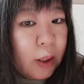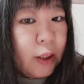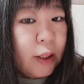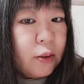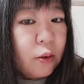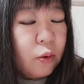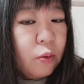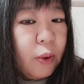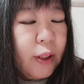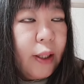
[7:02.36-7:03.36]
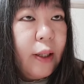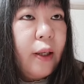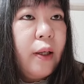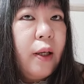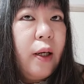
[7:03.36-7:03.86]
りやすい言葉で、
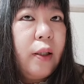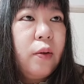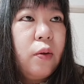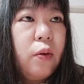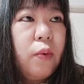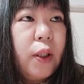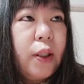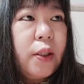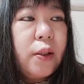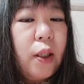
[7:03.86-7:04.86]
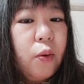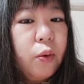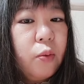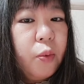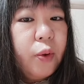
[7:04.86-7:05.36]
あの分かりやすく書こう
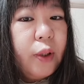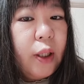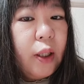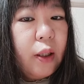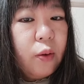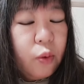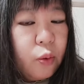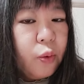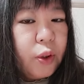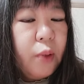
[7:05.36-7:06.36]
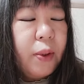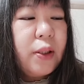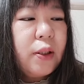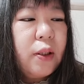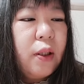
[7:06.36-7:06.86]
と思って努力をしてま
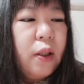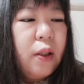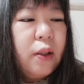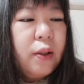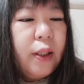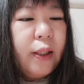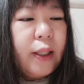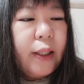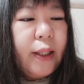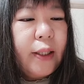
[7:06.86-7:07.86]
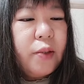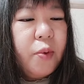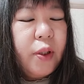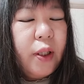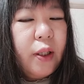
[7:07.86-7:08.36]
す。で書き始め
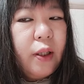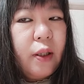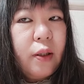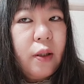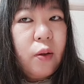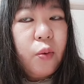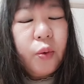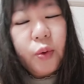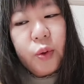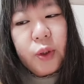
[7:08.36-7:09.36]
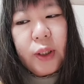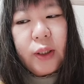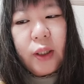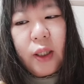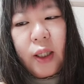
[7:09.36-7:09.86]
てなこの調子だっ
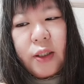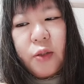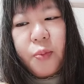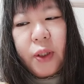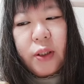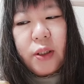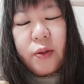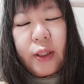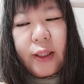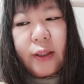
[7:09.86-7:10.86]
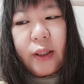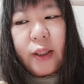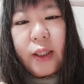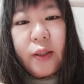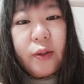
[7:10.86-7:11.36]
たら80ページぐらい簡単に
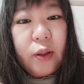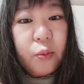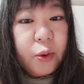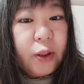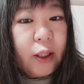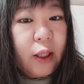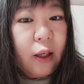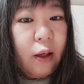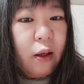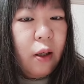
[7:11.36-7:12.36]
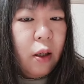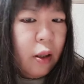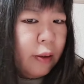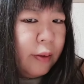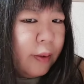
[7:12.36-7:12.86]
書けるねと思ったら
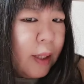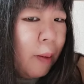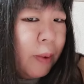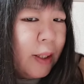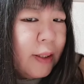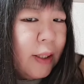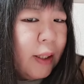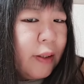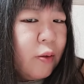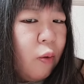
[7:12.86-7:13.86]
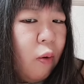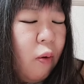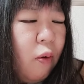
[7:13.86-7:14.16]
ダメ出し出たんですよ。